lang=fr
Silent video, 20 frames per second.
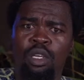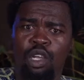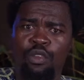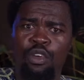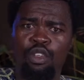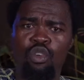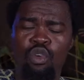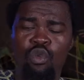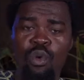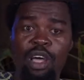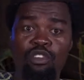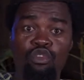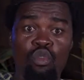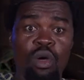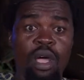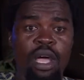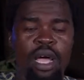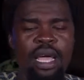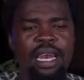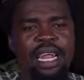Je veux ton
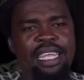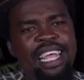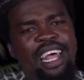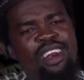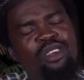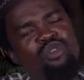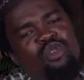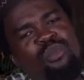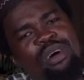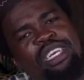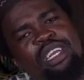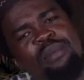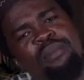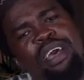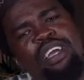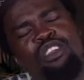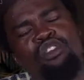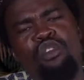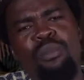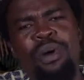oiseau. Et Nathalie Touba dit,
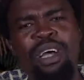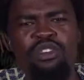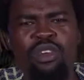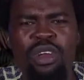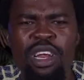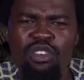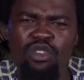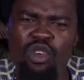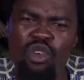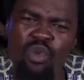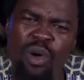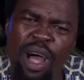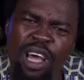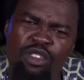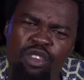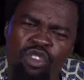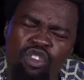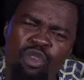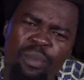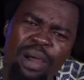mais tu m'as donné ton
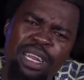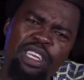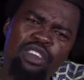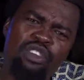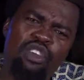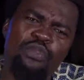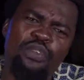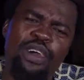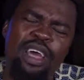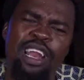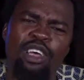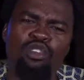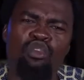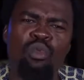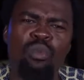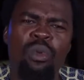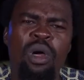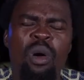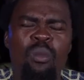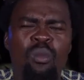oiseau, tu m'as dit de faire la
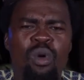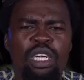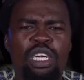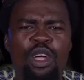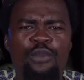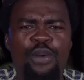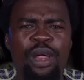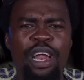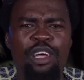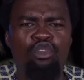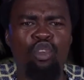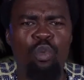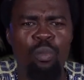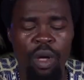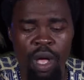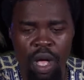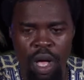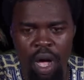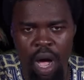soupe. Moi, j'ai fait la soupe.